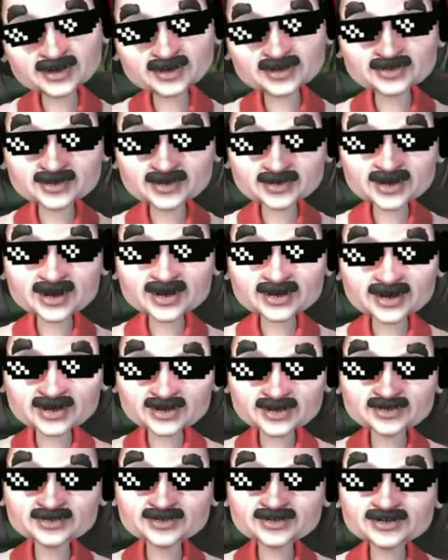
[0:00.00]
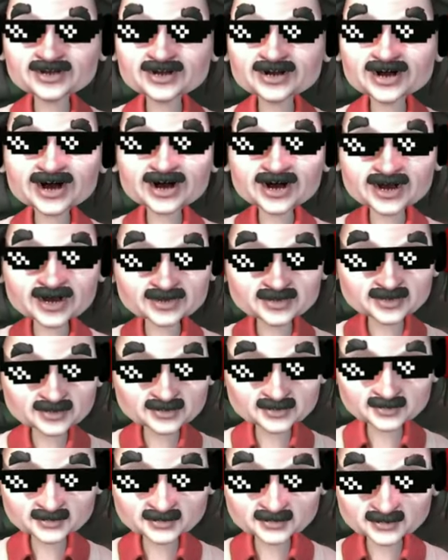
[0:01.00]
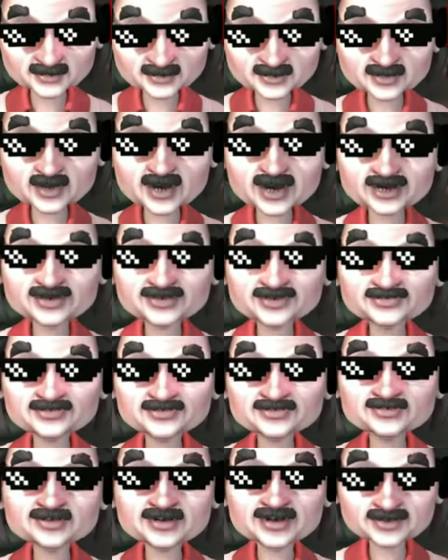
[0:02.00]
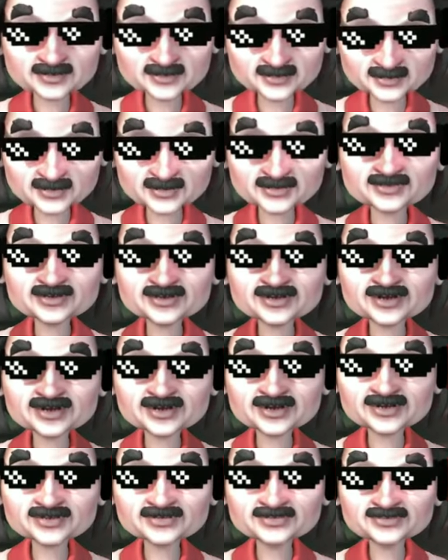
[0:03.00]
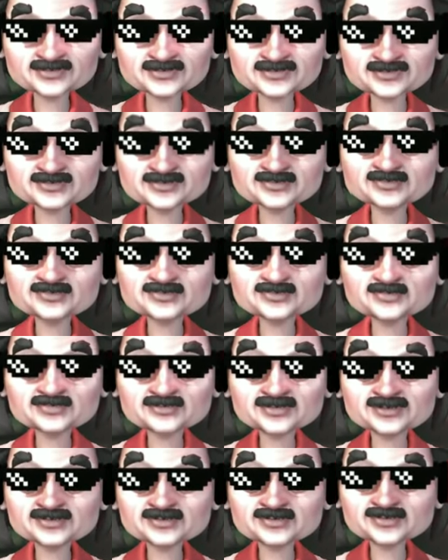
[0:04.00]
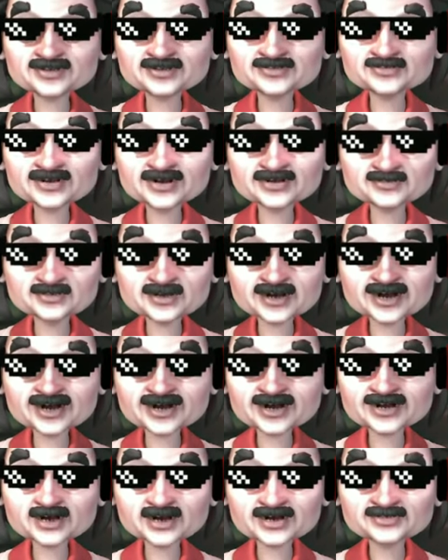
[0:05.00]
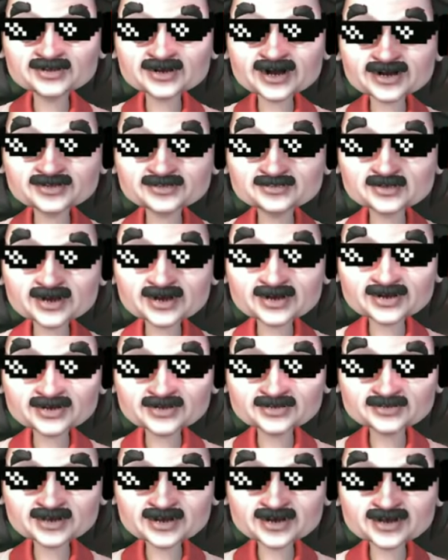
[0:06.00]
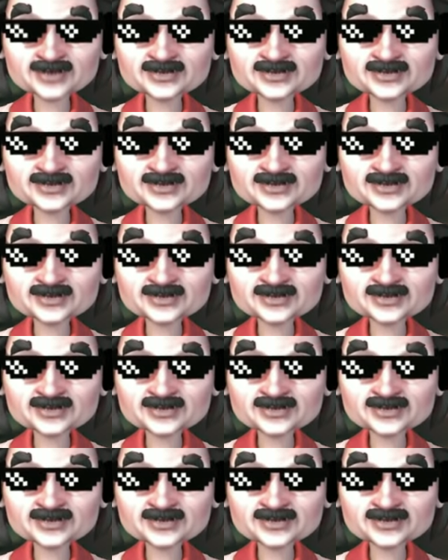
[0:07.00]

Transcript: หน้าแดงแรงลิตรหกร้อยห้าสิบบาทสวยจันโอ้ถ้าเป็นเบ็ดร้อยนะแม่งรวยแล้วเอง